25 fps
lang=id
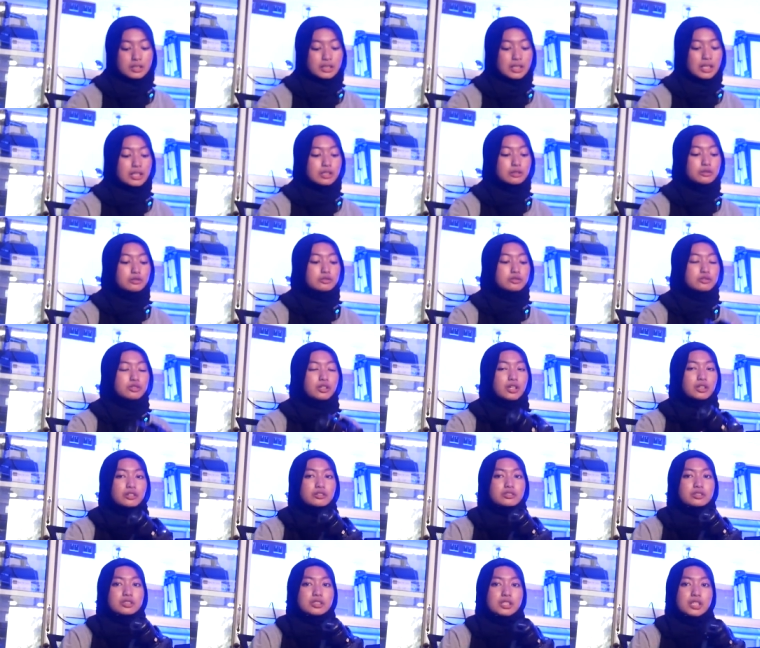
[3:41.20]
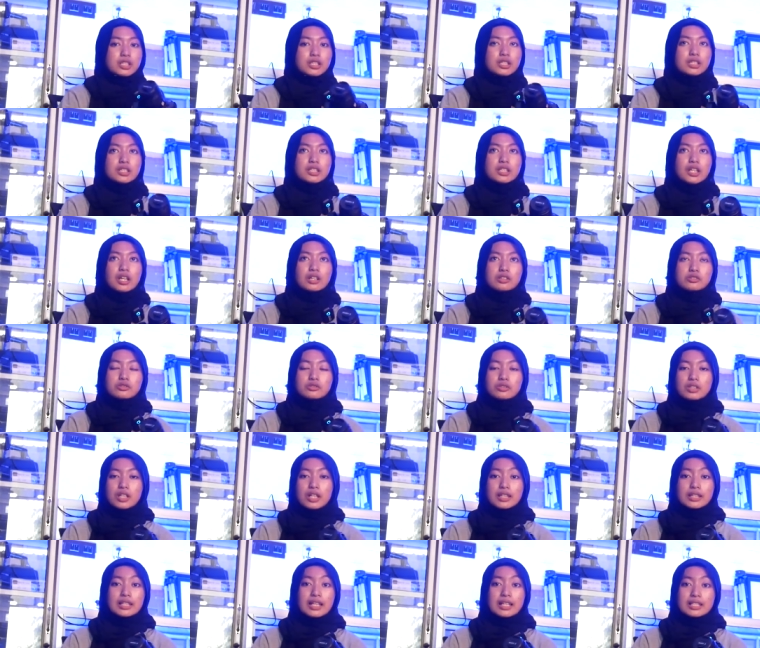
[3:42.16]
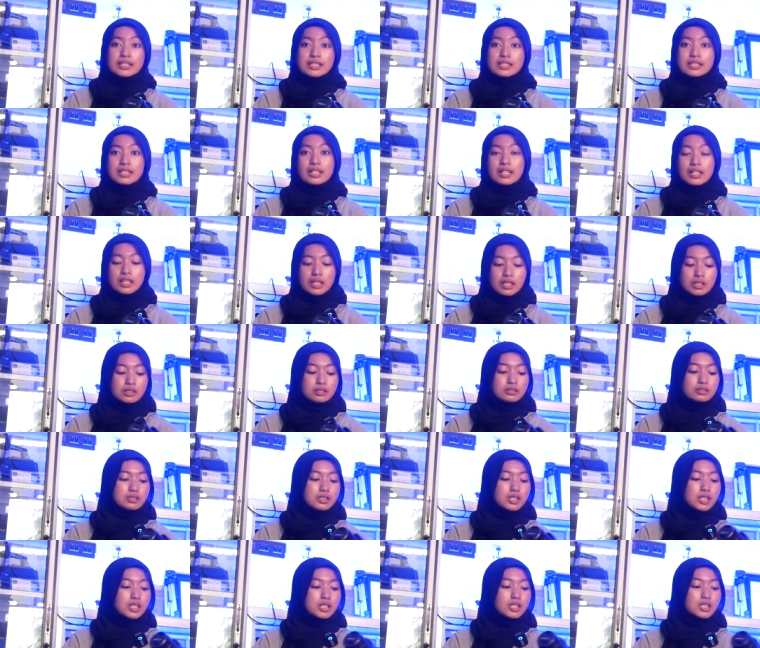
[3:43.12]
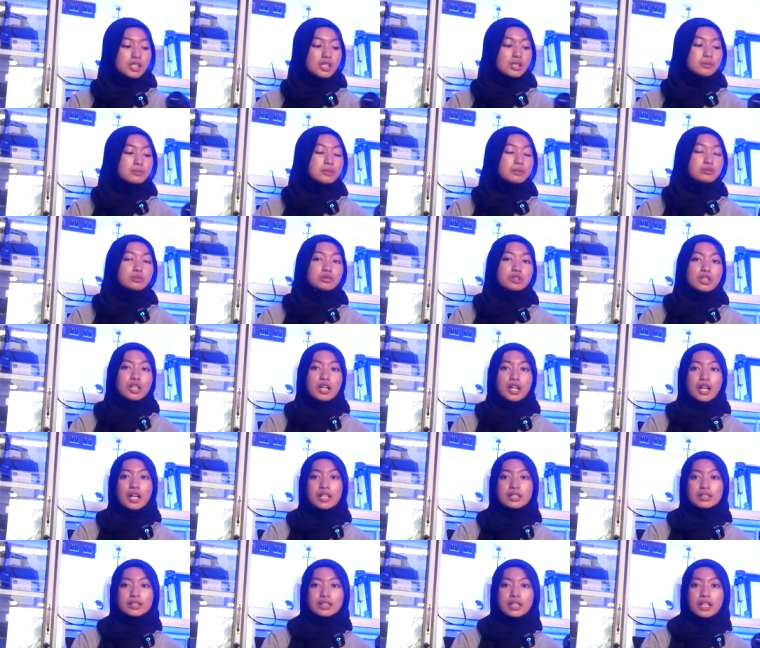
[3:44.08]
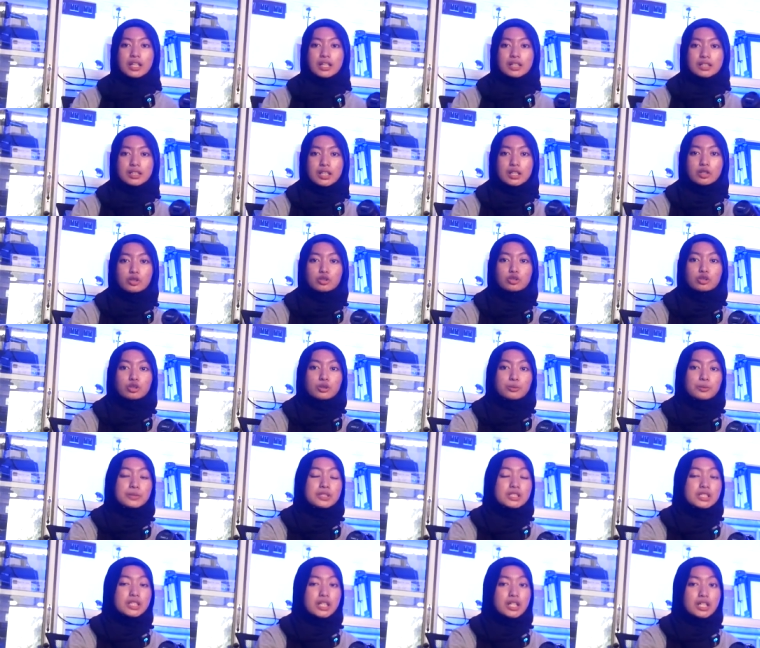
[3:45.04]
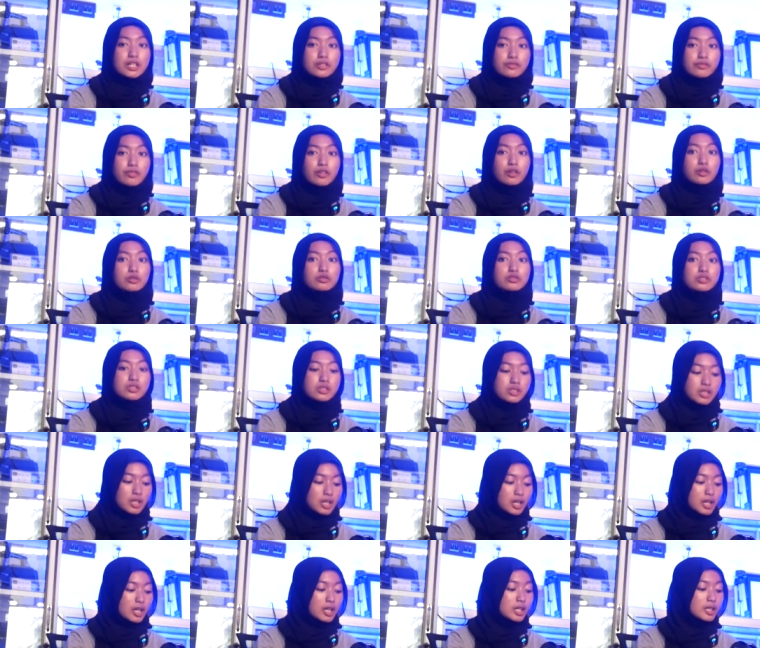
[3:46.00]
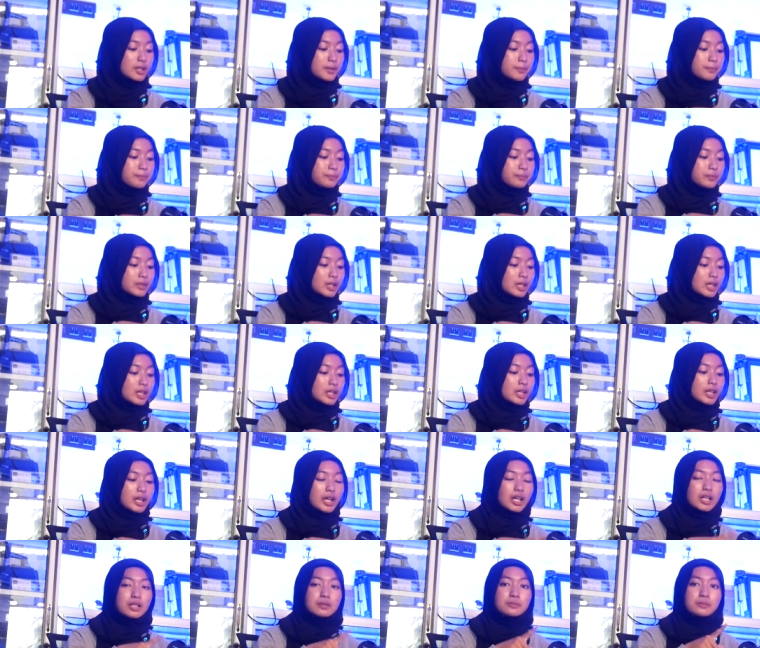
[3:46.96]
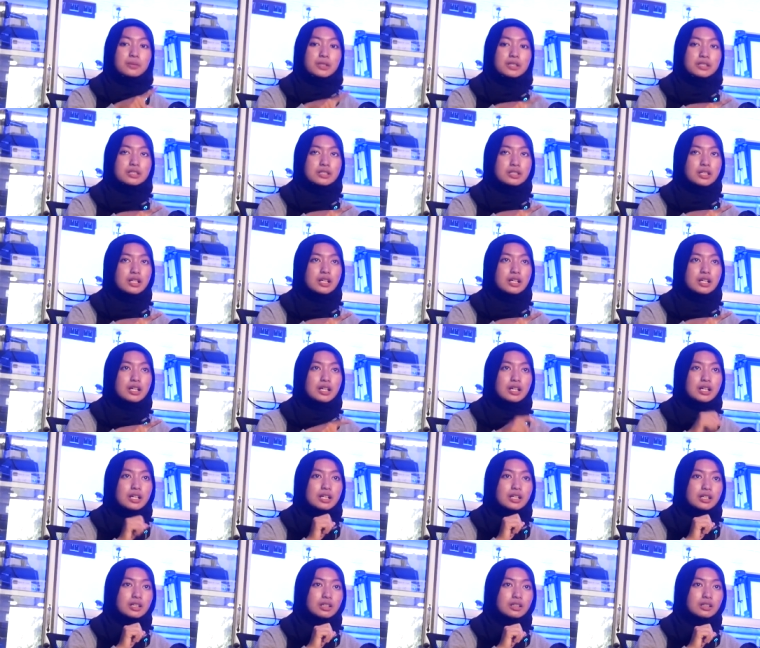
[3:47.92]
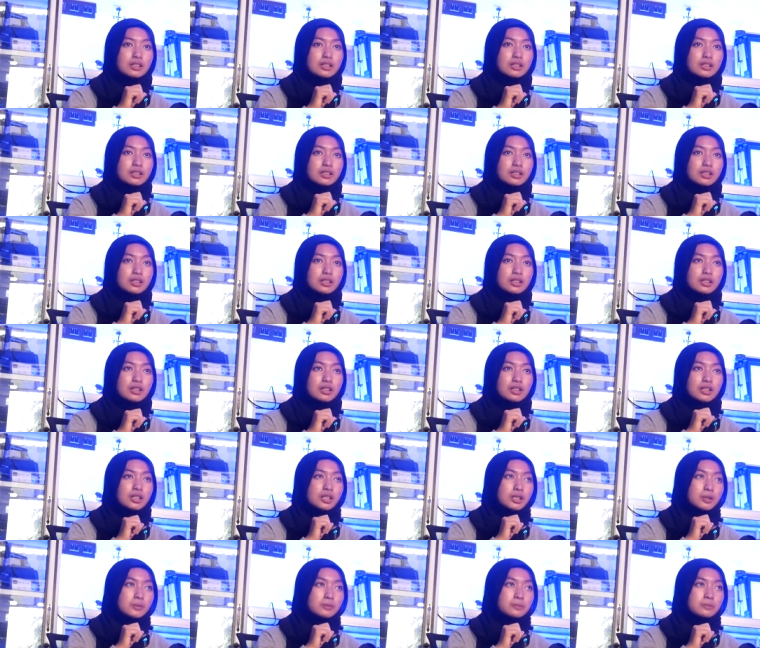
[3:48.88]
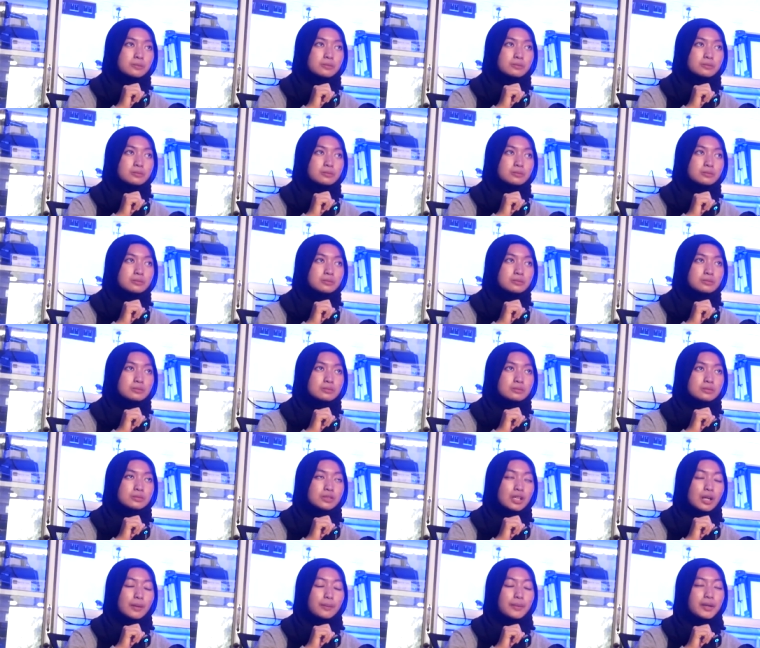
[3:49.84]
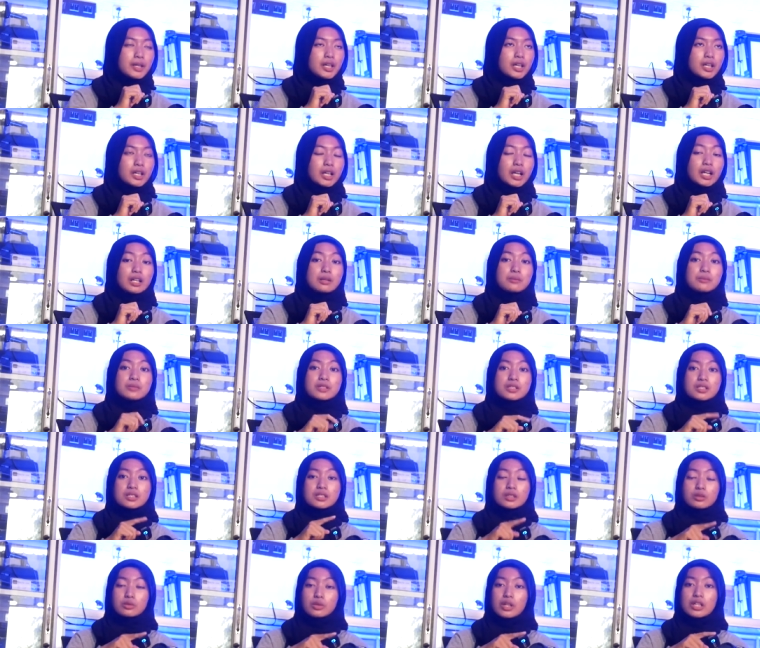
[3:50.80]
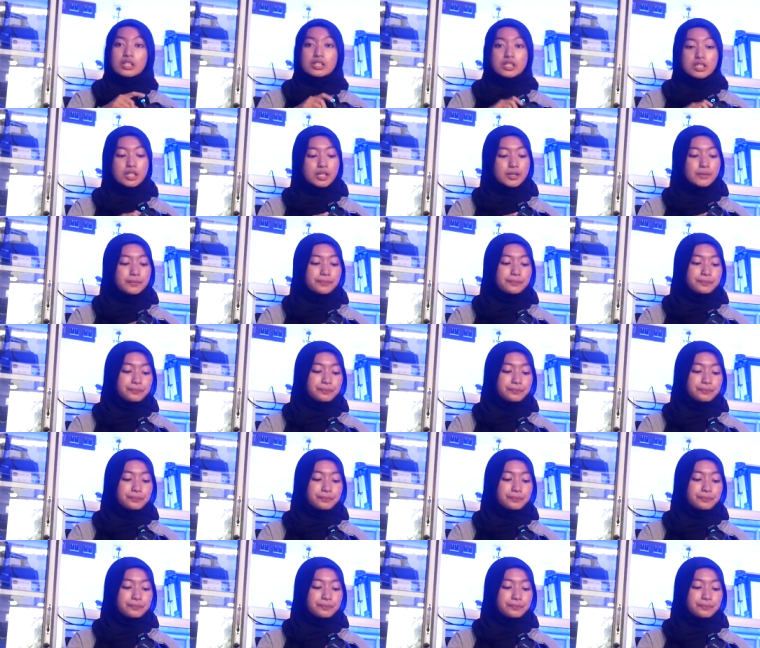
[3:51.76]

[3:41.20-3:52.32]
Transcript: dan 700D ini dia sudah touchscreen jadi memudahkan kalian untuk mencari fokusnya kalian bisa um, apa ya kalian bisa sentuh aja